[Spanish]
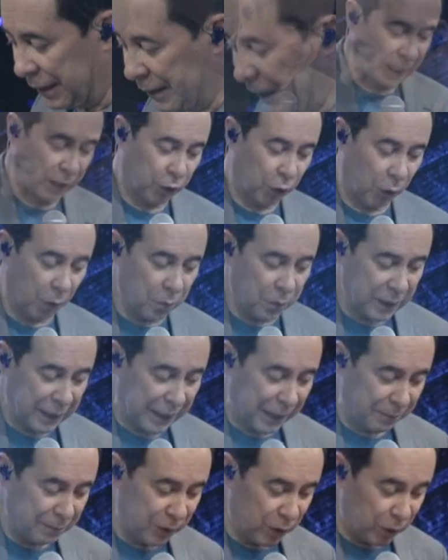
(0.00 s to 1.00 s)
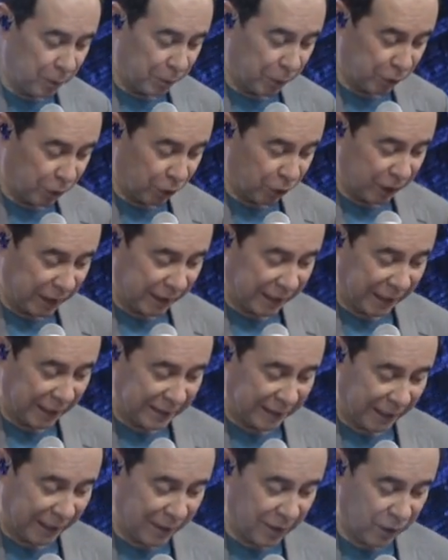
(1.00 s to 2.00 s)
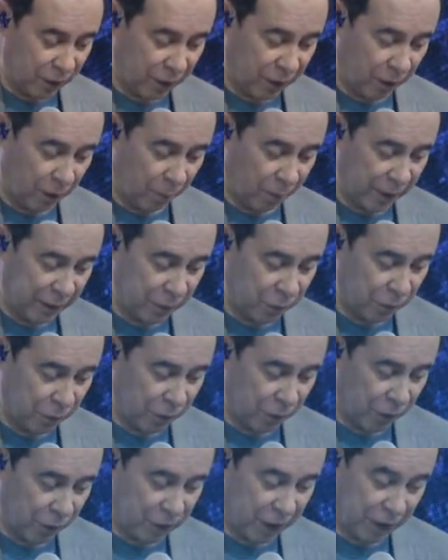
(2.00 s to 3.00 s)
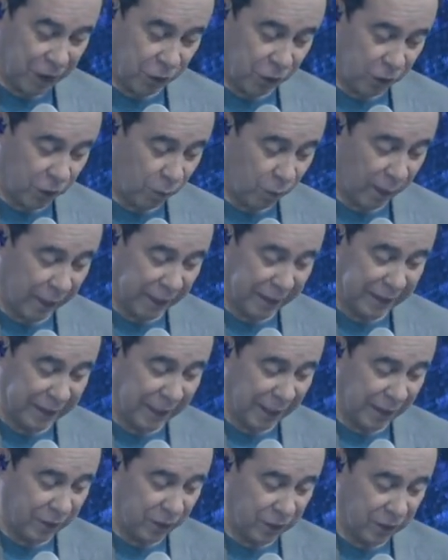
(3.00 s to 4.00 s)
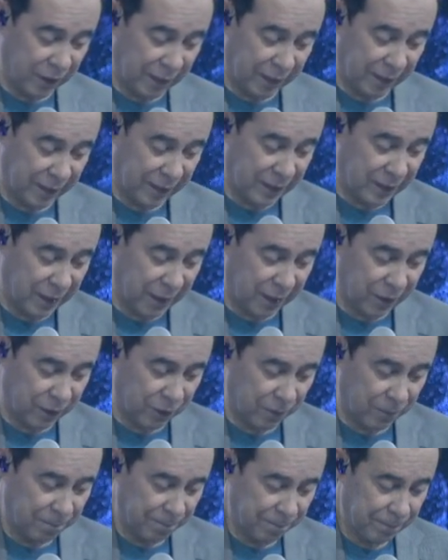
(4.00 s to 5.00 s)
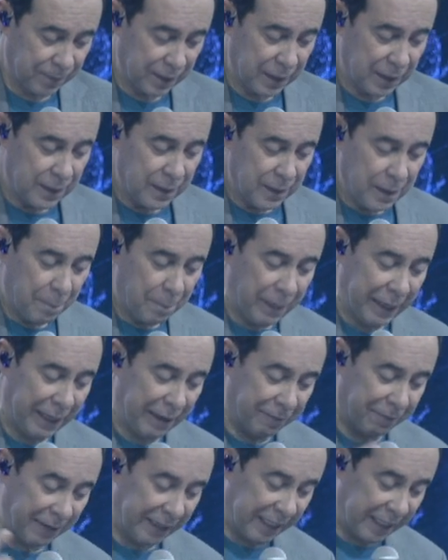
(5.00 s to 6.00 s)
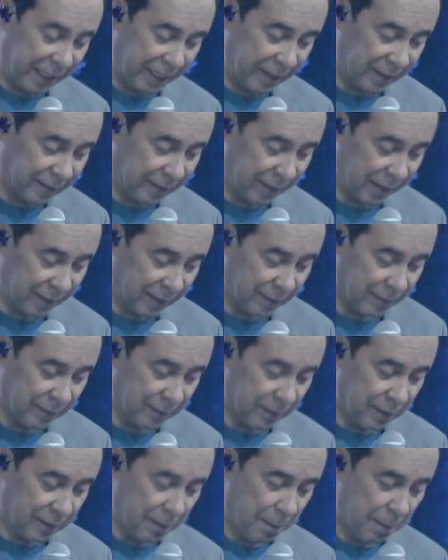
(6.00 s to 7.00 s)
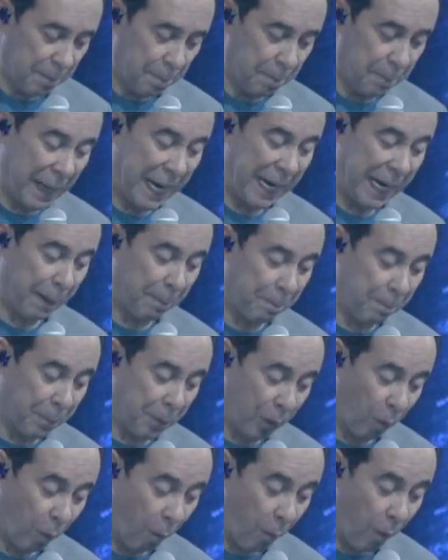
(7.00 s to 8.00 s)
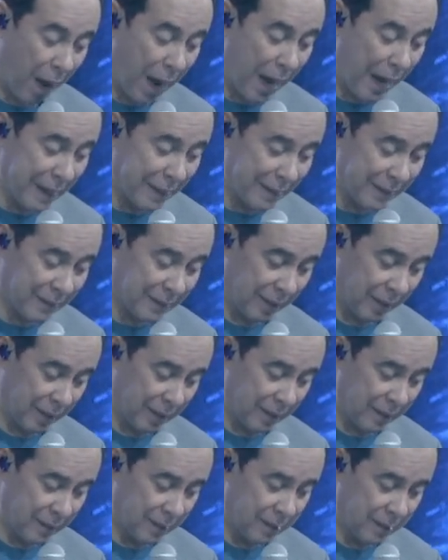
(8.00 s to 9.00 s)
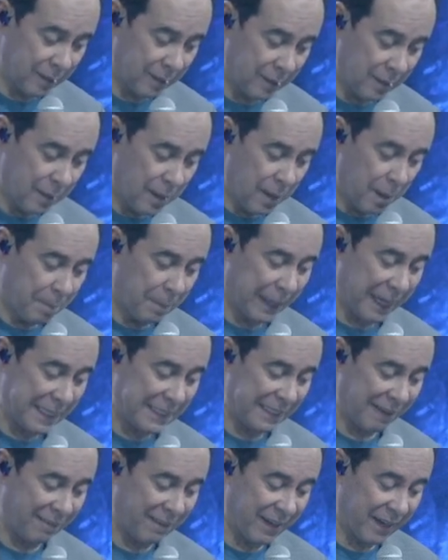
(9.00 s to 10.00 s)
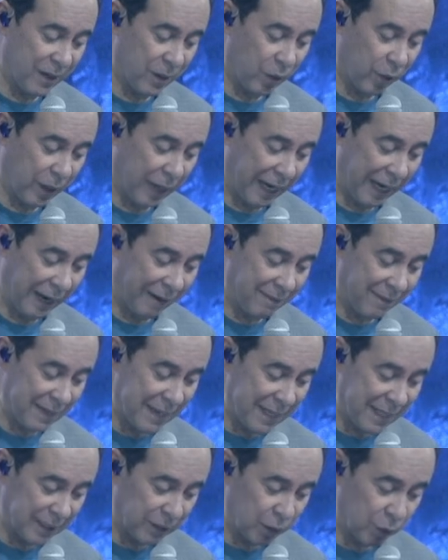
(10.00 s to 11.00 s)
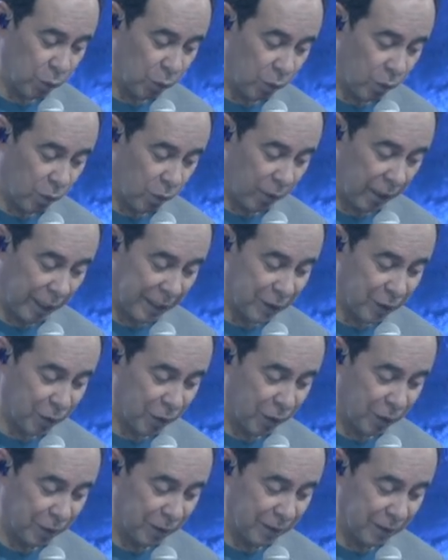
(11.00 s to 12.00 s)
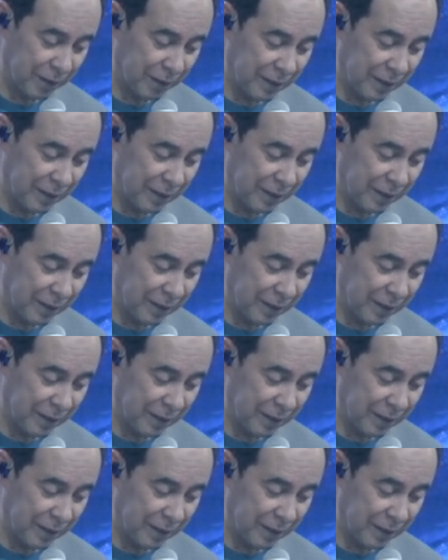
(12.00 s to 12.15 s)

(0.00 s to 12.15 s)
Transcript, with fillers: de todo el camino por donde te ha traído Jehová tu Dios estos 40 años en el desierto, para afligirte, para probarte, para saber lo que había en tu corazón